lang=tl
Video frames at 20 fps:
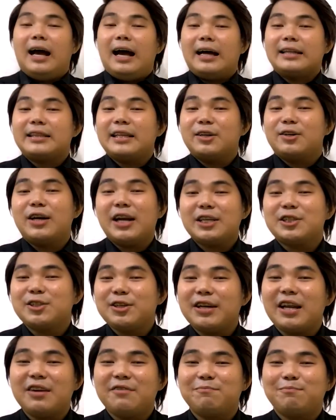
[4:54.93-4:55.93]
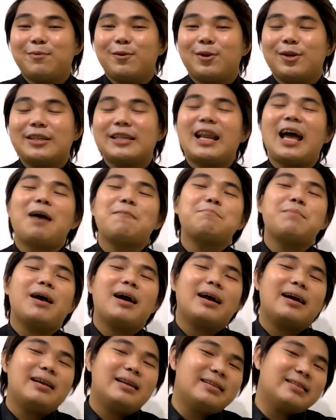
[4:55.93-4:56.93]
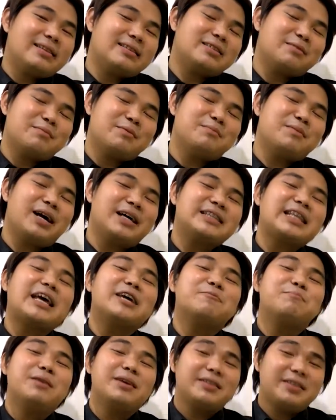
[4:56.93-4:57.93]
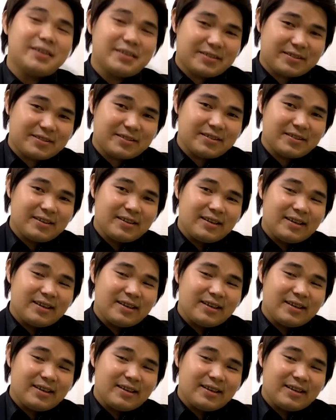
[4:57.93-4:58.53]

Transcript: At ang Restore Life po, napakagaling din sa may mga diabetes.